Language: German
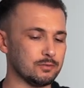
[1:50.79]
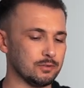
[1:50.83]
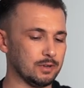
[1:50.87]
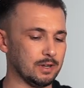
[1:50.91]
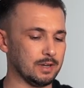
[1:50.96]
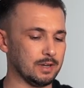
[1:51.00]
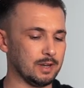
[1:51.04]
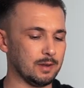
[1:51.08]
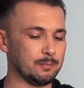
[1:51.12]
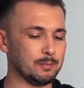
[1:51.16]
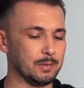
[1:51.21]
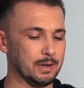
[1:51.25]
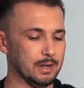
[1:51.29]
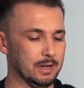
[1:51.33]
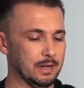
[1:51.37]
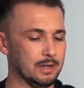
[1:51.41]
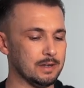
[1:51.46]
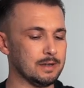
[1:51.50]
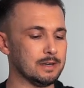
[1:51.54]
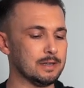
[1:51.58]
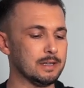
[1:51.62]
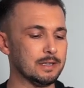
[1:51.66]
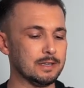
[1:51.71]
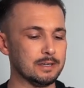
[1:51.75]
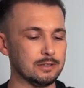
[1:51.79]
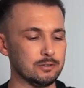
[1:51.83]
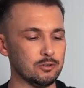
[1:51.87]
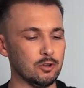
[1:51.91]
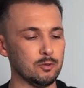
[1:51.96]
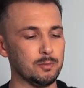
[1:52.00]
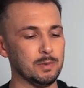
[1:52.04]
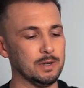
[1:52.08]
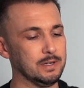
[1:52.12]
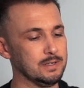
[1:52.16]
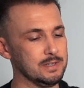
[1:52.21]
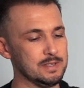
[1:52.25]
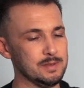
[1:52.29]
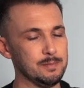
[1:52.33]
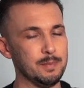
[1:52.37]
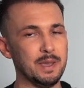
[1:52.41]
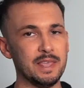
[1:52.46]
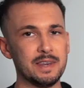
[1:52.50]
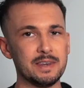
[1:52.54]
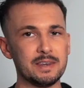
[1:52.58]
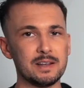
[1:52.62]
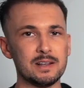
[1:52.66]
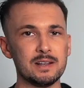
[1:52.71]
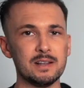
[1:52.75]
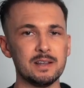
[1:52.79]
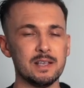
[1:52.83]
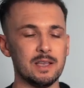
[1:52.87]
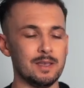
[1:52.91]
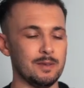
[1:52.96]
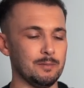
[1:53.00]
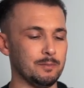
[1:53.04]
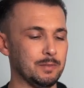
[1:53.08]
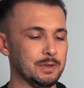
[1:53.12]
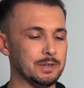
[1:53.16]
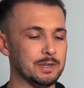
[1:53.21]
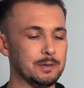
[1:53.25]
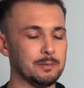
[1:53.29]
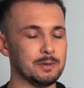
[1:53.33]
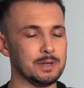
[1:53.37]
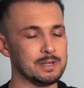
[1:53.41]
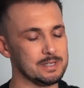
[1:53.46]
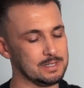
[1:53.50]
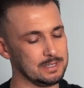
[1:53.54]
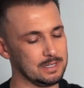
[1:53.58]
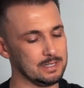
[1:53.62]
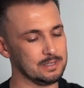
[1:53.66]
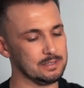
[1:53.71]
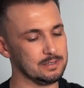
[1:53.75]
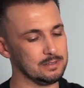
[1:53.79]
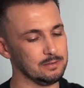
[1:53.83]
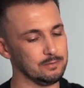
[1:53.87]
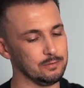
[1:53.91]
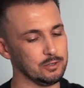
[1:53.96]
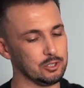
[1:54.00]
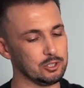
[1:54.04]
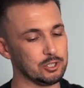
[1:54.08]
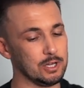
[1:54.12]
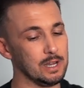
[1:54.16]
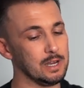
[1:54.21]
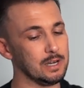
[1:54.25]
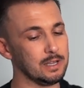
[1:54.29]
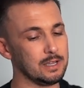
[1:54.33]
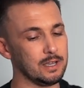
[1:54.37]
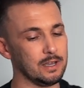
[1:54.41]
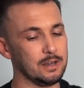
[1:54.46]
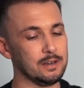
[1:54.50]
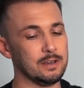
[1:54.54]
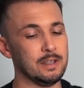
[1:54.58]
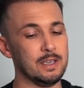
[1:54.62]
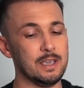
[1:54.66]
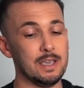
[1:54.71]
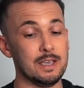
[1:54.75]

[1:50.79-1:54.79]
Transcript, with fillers: Und dann hat man innen nochmal diese Bändel, mit denen man das Ganze verstellen kann.